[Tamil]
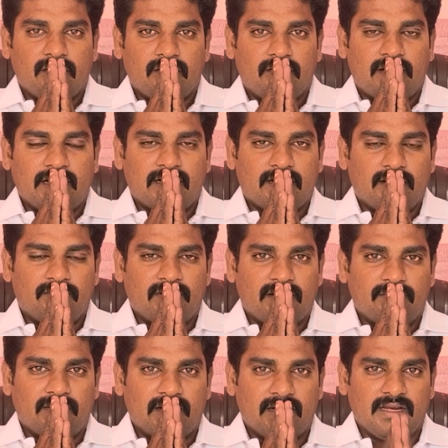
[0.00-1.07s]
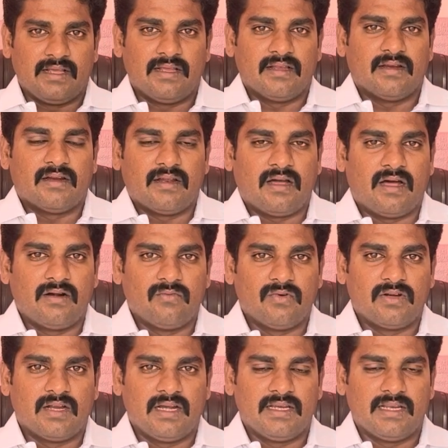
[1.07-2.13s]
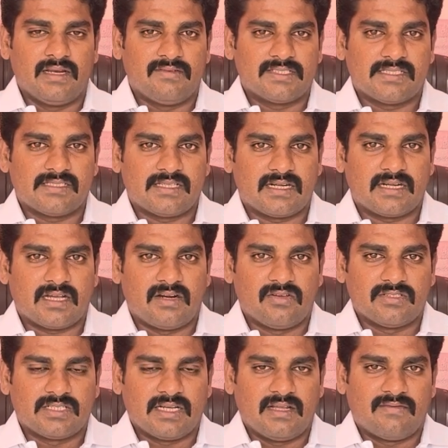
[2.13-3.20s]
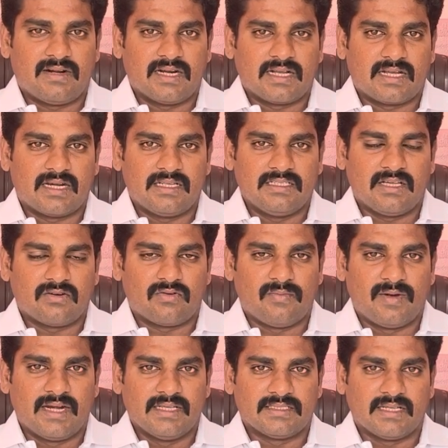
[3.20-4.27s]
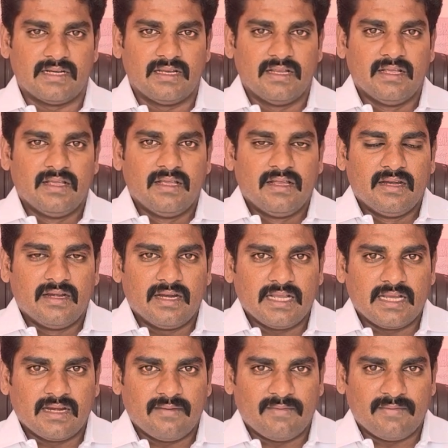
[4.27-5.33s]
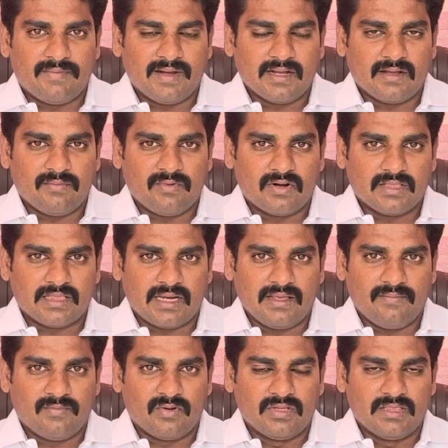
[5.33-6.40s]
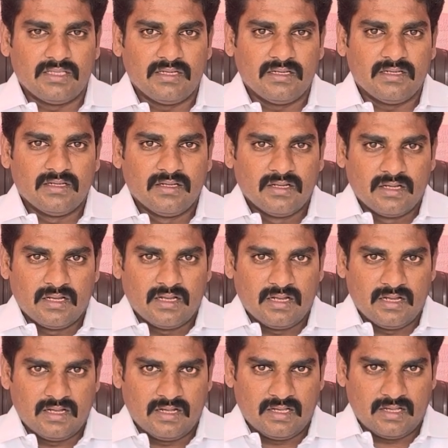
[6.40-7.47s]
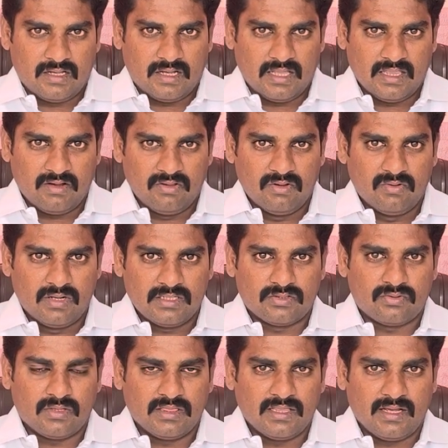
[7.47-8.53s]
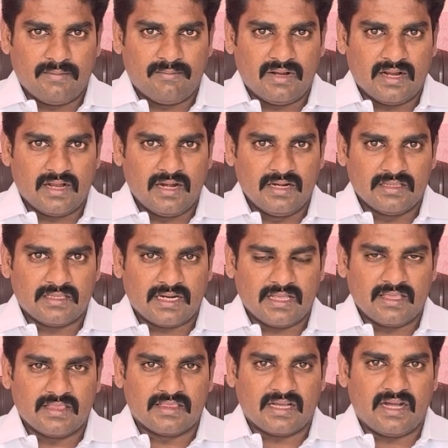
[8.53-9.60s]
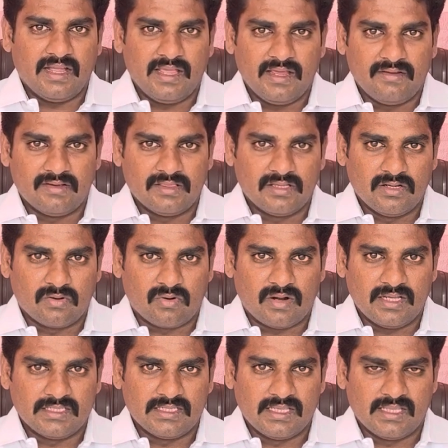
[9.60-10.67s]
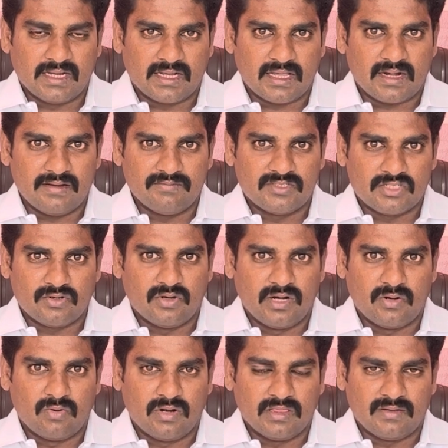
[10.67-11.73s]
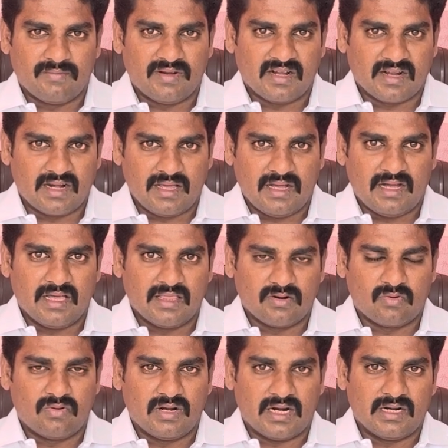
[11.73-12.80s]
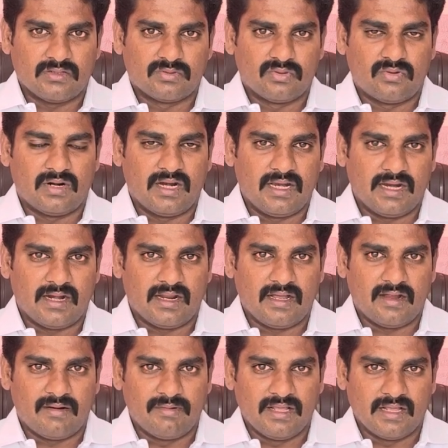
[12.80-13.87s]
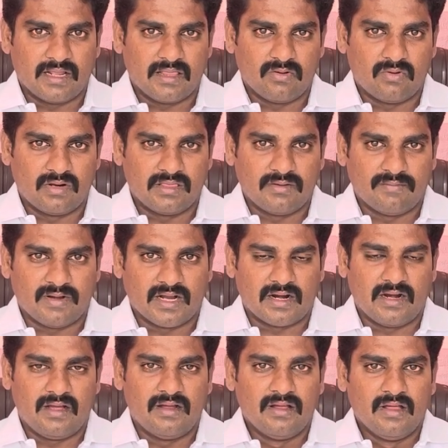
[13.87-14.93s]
வணக்கம் நண்பர்களே நான் உங்கள் இலவச சட்டாலோசகர் வழக்கறிஞர் குமரேசன் இன்னைக்கு நம்ம பார்க்க போகிற தலைப்பு வந்து அதாவது ஒரு சொந்த மகள் தனது தாயை வந்து கொலை செய்த கிரைம் ஸ்டோரி குறித்து பார்க்கலாம் அதற்குண்டான சூழல் என்ன அப்படிங்கிறது குறித்தும் பார்க்கலாம்